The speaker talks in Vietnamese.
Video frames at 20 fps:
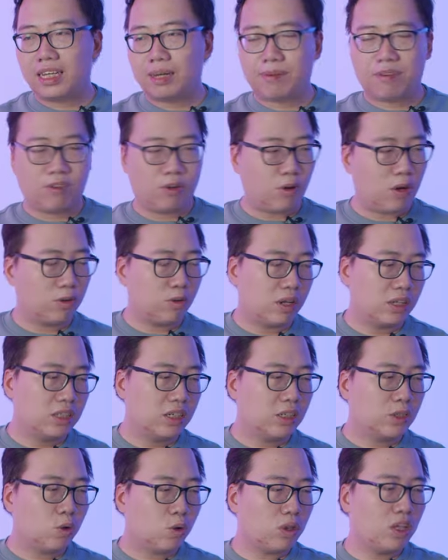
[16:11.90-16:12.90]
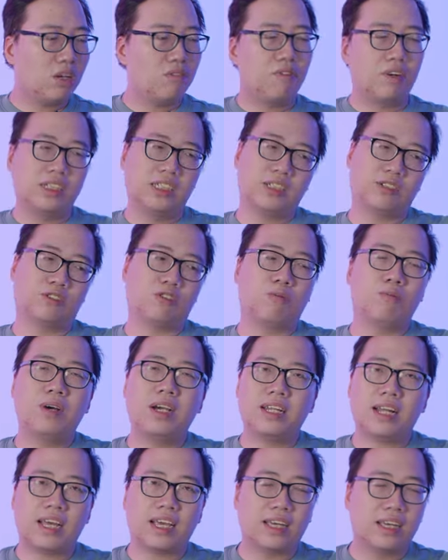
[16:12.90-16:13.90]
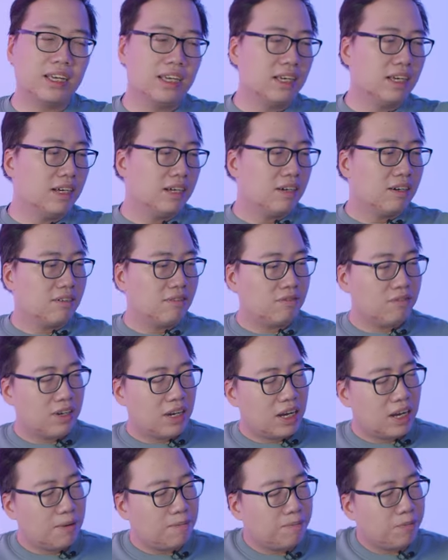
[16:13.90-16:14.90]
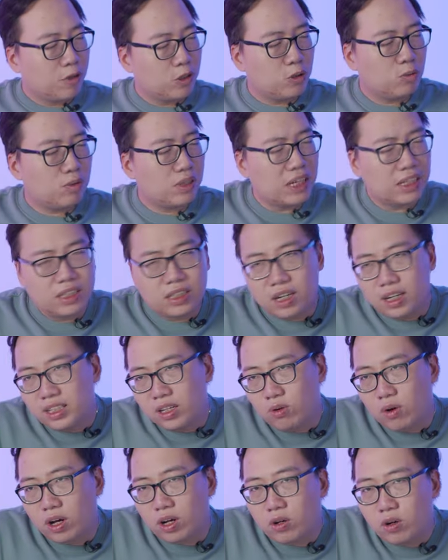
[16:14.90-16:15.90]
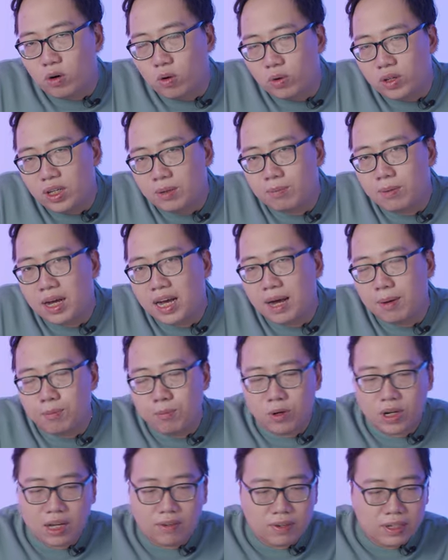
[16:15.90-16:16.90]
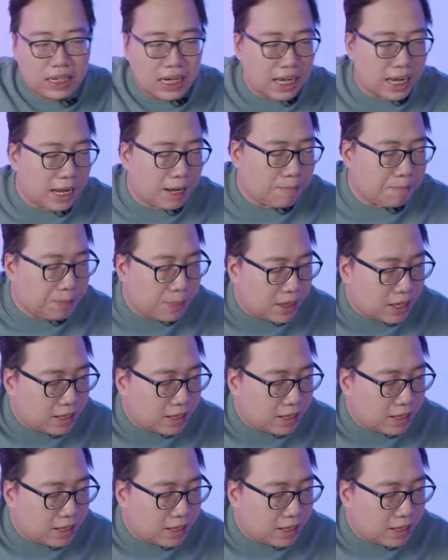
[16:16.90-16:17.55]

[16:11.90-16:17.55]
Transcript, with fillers: thì các bạn vẫn hoàn toàn chơi tốt được với chiếc 660 này và nói chung là để chơi thì hoài cổ nhưng mà một cái vấn đề ấy,